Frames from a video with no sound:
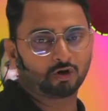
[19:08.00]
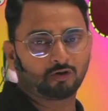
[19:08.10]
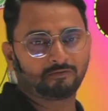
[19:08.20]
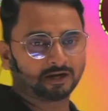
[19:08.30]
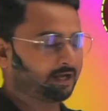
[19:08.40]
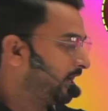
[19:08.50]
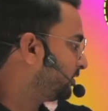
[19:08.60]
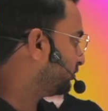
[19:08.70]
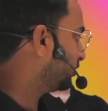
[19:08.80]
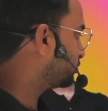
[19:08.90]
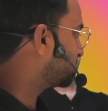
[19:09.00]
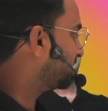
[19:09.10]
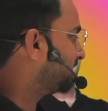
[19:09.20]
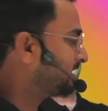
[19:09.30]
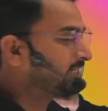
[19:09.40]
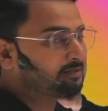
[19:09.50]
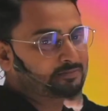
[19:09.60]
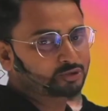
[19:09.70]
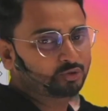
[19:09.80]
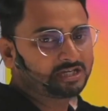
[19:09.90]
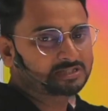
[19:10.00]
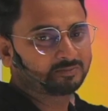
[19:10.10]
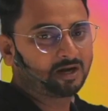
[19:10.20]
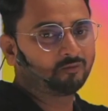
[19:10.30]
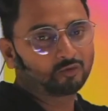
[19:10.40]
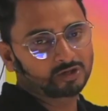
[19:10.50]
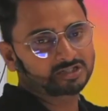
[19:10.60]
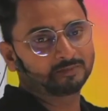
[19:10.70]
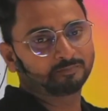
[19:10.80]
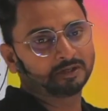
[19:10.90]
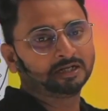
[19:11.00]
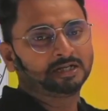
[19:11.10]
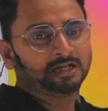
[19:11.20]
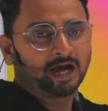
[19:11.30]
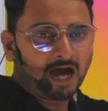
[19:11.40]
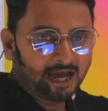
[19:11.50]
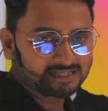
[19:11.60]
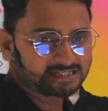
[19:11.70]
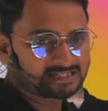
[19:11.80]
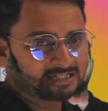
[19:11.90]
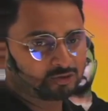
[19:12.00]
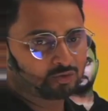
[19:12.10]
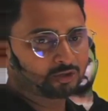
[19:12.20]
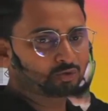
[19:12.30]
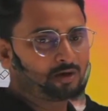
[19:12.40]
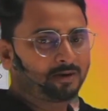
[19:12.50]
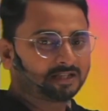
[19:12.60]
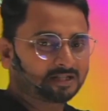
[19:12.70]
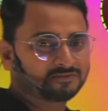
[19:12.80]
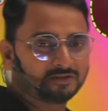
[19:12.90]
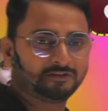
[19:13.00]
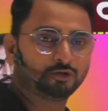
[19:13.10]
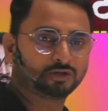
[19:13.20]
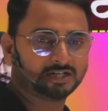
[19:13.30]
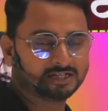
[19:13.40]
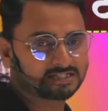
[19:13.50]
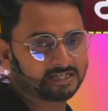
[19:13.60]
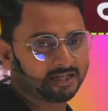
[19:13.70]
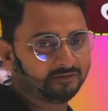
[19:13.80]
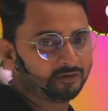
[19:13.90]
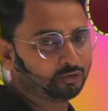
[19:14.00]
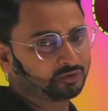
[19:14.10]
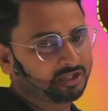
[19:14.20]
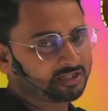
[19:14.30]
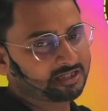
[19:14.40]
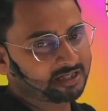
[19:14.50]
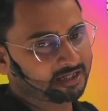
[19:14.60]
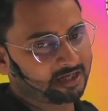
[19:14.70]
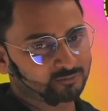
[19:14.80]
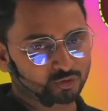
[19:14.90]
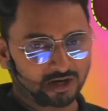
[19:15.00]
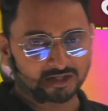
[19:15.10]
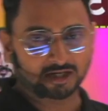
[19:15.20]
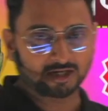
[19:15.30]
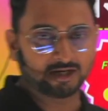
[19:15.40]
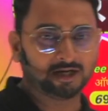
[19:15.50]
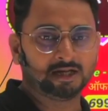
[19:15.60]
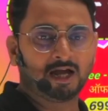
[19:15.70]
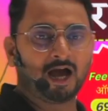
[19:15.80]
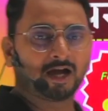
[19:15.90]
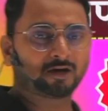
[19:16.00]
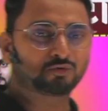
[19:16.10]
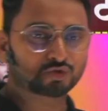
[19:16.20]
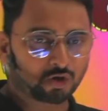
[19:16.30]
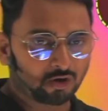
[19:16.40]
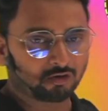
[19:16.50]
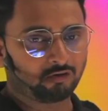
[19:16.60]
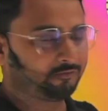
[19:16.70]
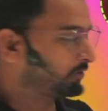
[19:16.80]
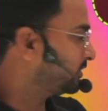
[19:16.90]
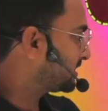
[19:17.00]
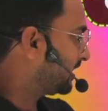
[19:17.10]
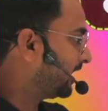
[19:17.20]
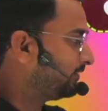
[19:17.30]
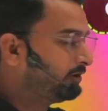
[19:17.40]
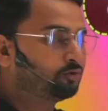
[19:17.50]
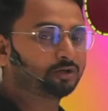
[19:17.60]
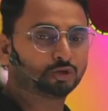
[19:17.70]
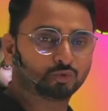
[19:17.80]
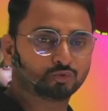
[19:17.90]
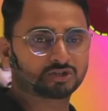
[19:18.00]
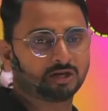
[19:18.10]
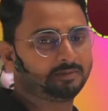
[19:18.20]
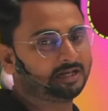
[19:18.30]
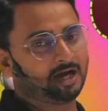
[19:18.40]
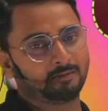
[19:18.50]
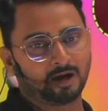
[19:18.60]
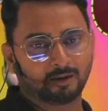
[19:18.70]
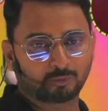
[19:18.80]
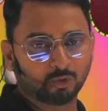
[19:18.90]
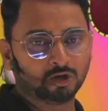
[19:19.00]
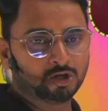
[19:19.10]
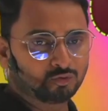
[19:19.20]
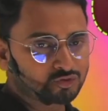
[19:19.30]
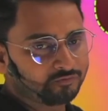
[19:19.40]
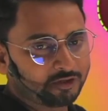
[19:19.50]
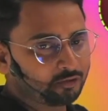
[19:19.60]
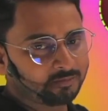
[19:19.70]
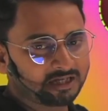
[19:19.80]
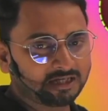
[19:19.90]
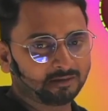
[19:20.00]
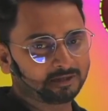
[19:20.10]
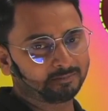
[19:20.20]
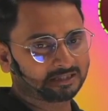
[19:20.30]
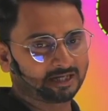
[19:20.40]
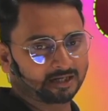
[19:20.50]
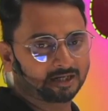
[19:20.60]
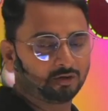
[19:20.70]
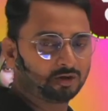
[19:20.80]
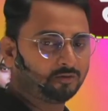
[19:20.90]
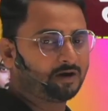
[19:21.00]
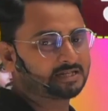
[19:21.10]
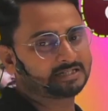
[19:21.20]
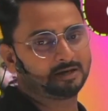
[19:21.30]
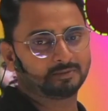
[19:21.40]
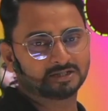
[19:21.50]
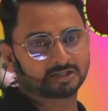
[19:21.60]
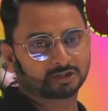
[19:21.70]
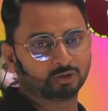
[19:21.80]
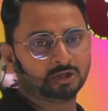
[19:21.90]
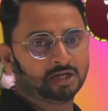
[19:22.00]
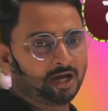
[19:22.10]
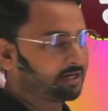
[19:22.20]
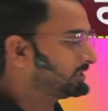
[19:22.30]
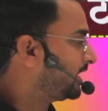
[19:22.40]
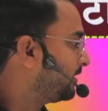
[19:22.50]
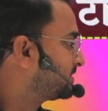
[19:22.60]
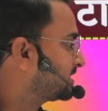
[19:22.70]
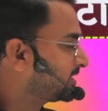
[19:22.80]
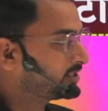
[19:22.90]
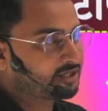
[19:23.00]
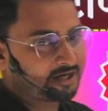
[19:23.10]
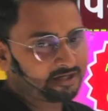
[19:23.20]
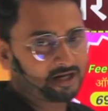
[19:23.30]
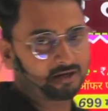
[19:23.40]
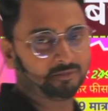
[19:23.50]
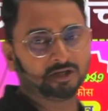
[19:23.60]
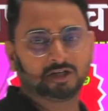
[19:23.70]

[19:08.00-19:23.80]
ऑफर अगर आई होगी तो उसके लिए ये नंबर जो है इस पर आप व्हाट्सअप पर हाई जैसे लिखोगे तो हमारी तरफ से वीडियो की लिंक्स जाएगी वीडियो देख देख करके आप ज्वाइन कर लेना अगर कुछ और ऑफर इसके अलावा होंगी तो उसका भी लाभ आपको उस वीडियो में ही हमने बता रखा होगा वहां से आप ले सकते हो अन्यथा आप सिक्स में